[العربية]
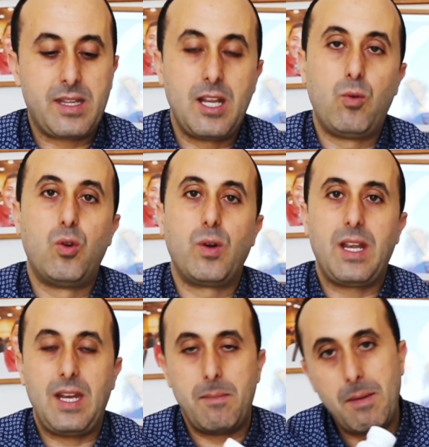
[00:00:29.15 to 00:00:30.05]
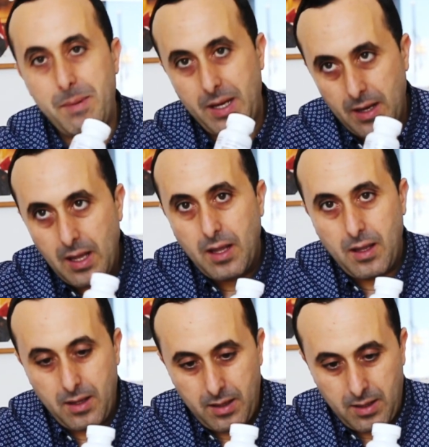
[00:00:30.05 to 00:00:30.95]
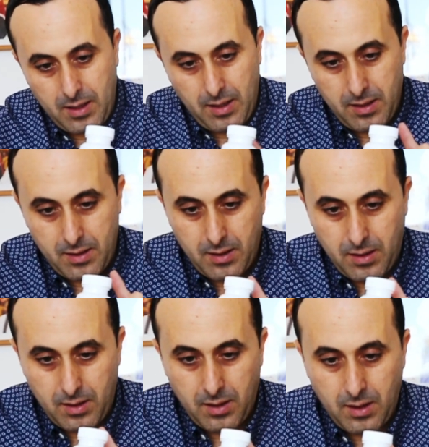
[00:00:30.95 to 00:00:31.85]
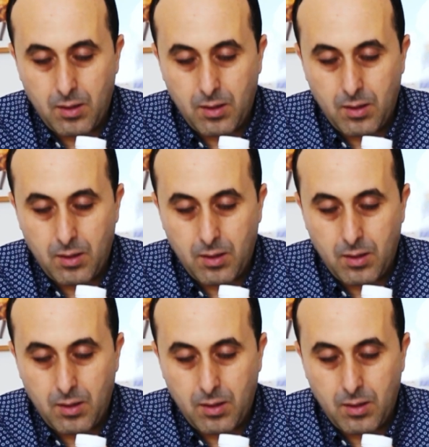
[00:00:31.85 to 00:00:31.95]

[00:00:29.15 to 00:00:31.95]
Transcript: نتناولوا يعني ما بين آه، آه،